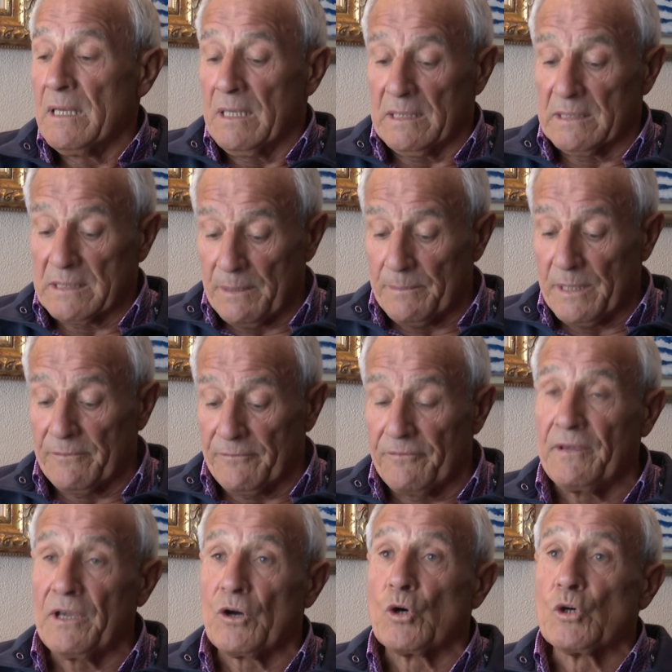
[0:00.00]
estaban
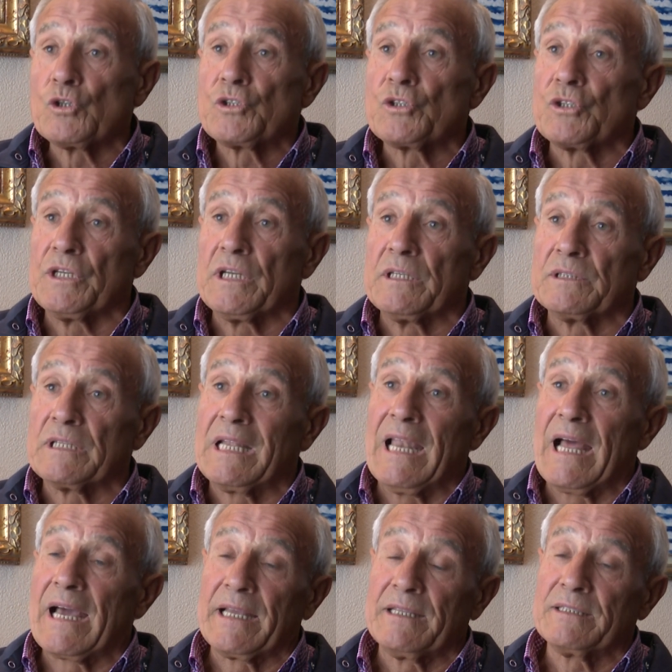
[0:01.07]
fijos y,
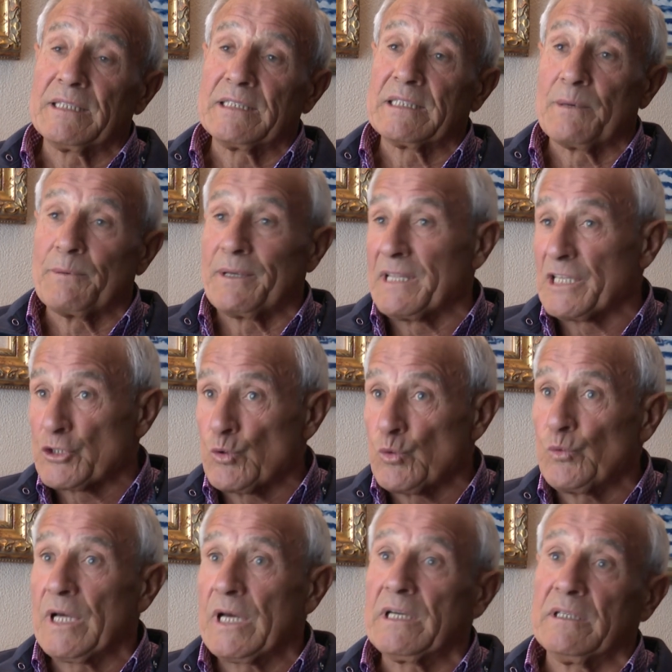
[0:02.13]
la gente estaba
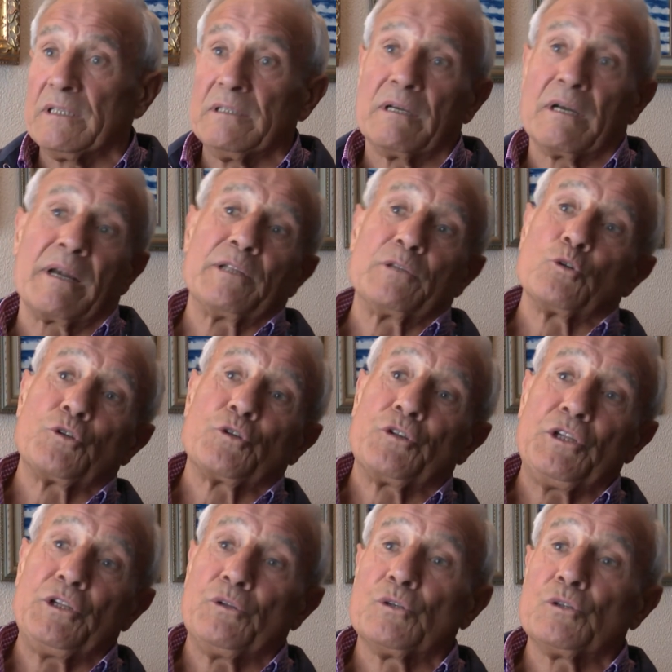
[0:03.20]
desnuda y
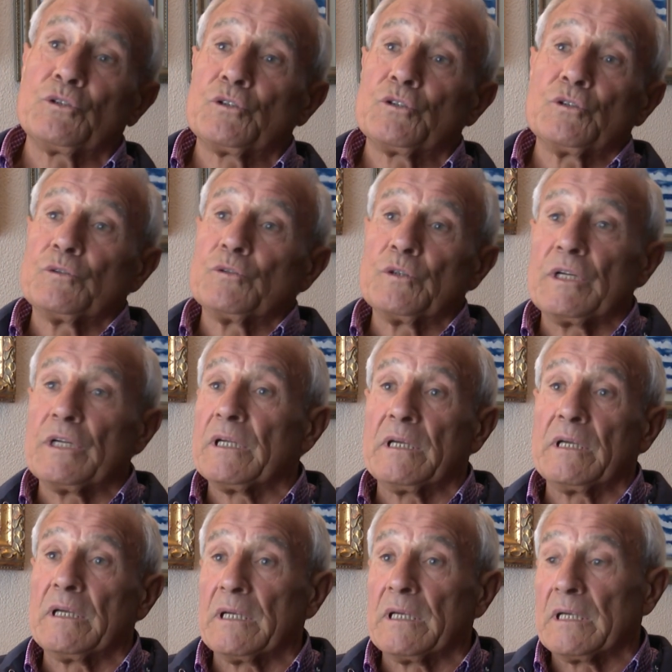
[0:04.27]
retorcidos.
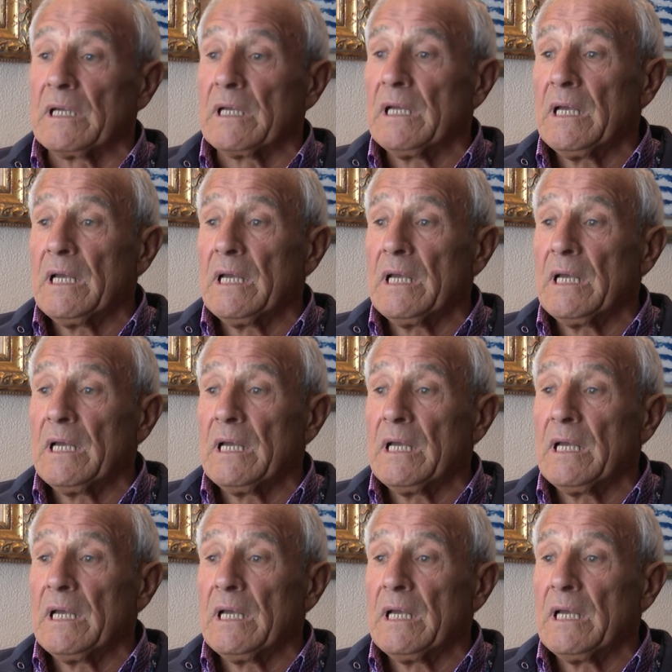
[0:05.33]
Eh,